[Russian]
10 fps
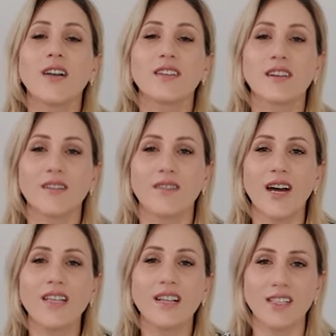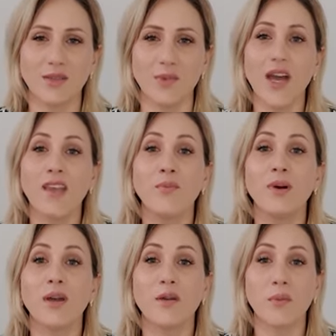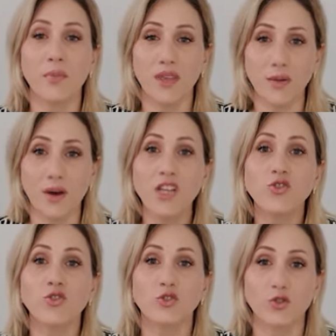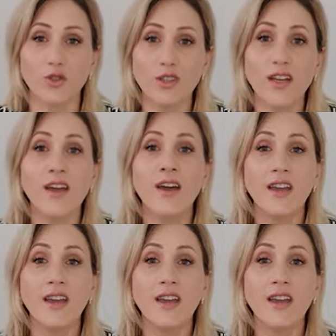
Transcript: открывать для себя и понимать, что что-то